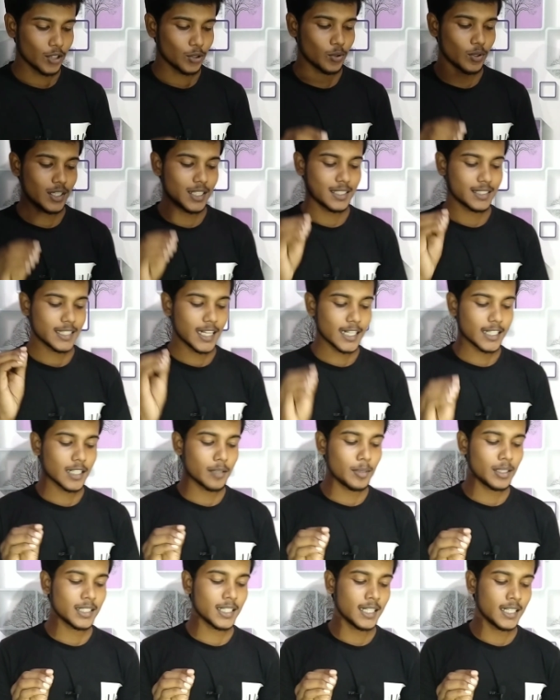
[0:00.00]
तो इसका
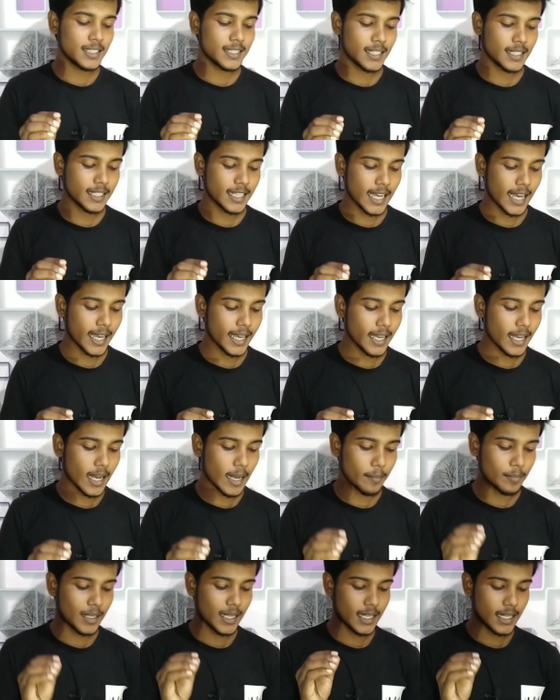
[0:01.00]
टर्म एंड कंडीशन क्या है
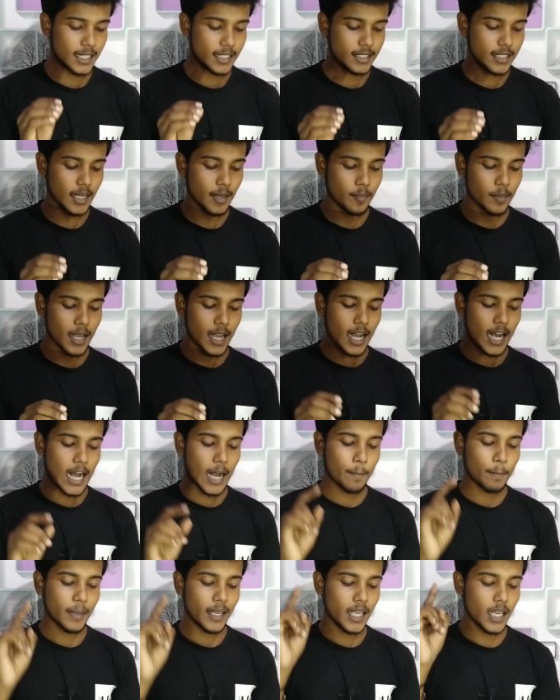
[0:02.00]
आप देख लीजिए
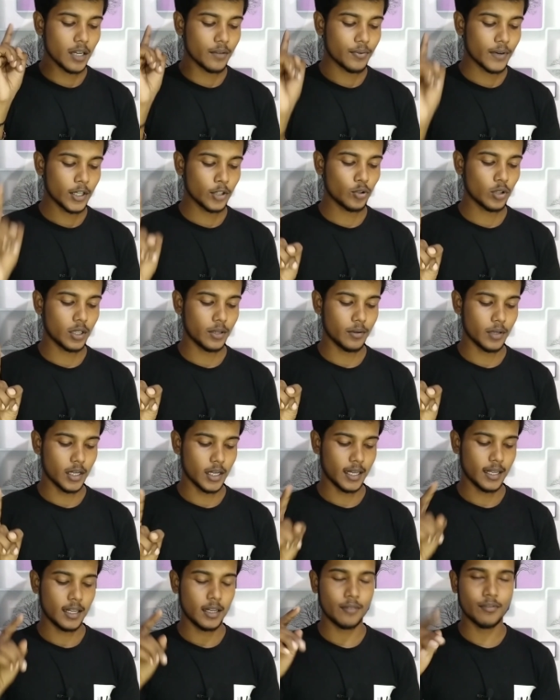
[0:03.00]
आप एक फ्रेंड को
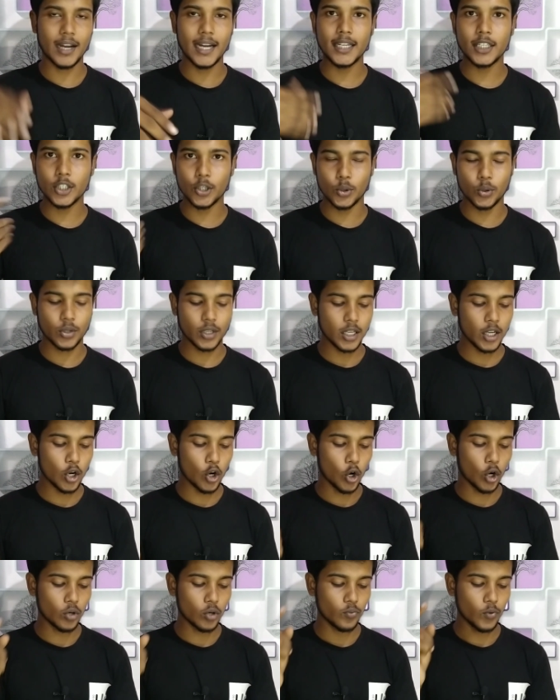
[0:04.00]
इन्वाइट करोगे
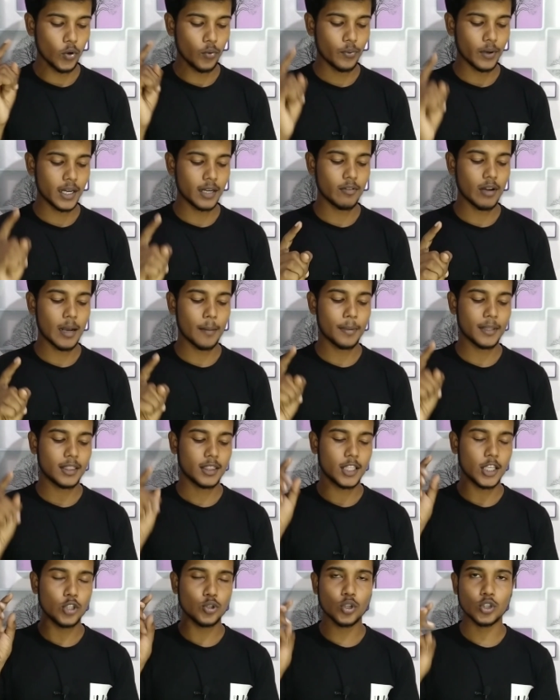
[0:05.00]
और वो फ्रेंड वहाँ पे
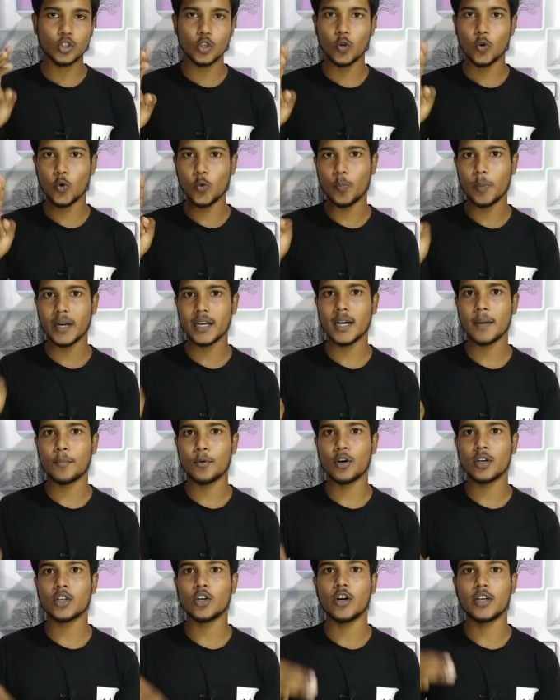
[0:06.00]
300 से ऊपर का
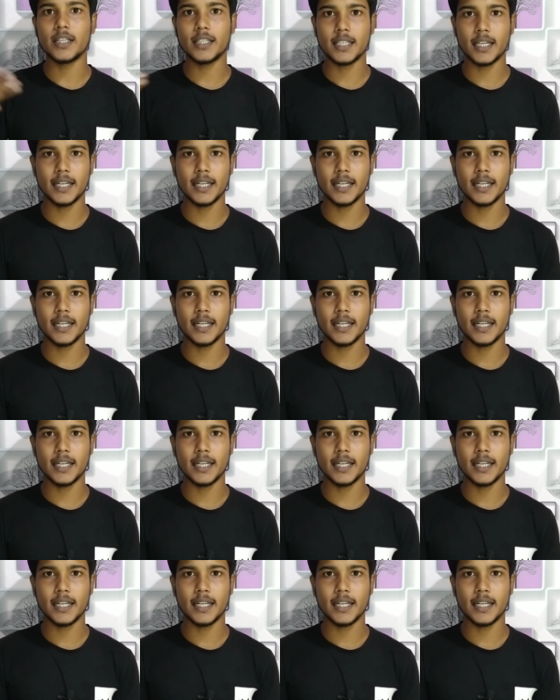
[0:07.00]
प्रोडक्ट ऑर्डर